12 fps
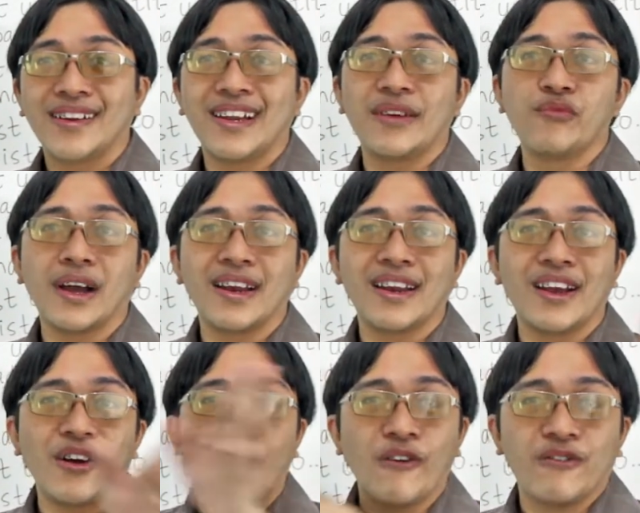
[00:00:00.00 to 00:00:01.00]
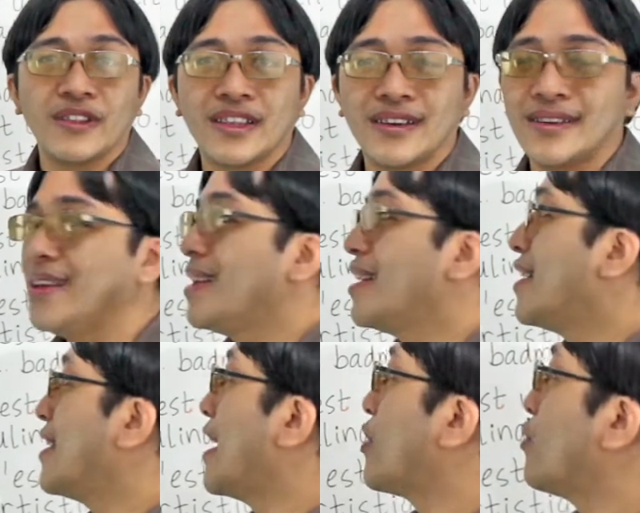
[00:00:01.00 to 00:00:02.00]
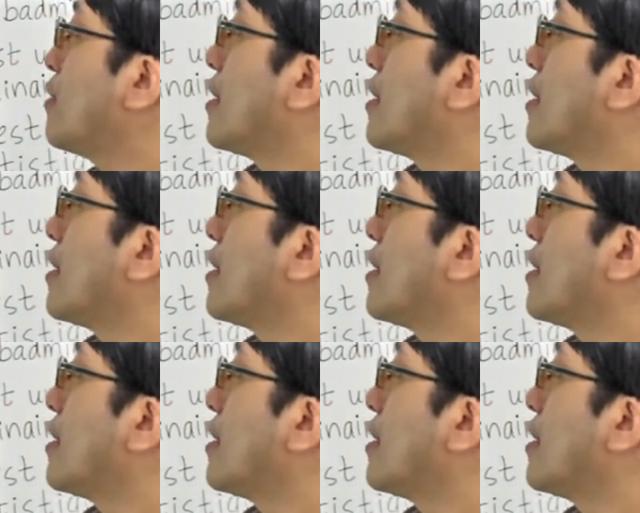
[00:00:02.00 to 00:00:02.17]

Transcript: dan bukan yang of the yaitu